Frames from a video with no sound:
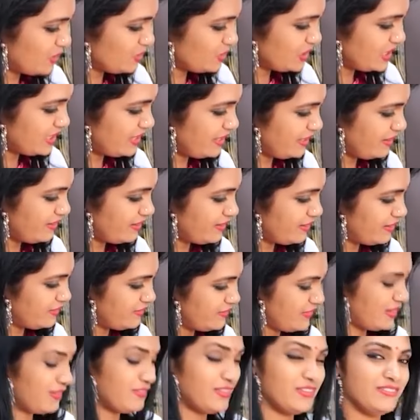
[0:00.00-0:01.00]
బాగుంది ఇది
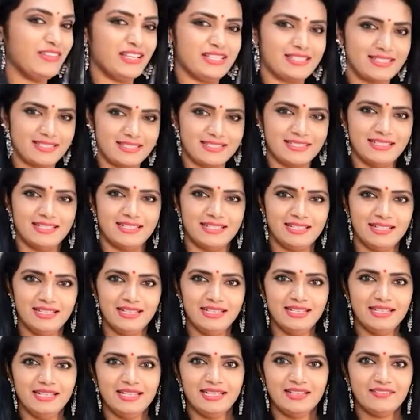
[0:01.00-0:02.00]
ఫ్లవర్ వేస్
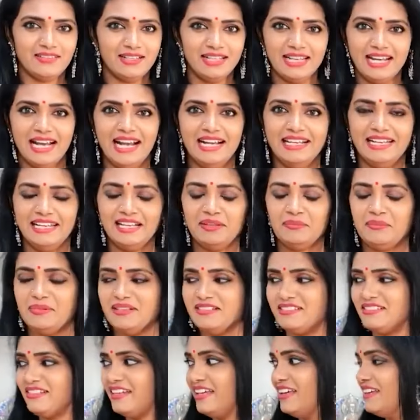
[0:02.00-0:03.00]
ఇవన్నీ యాంటిక్
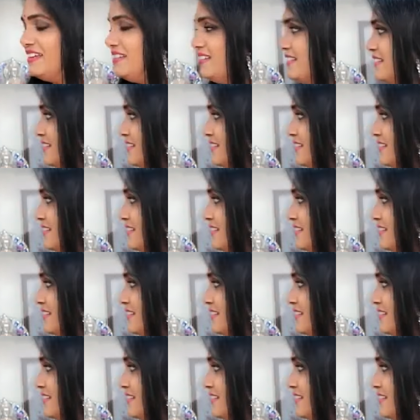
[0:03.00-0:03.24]
పీసులే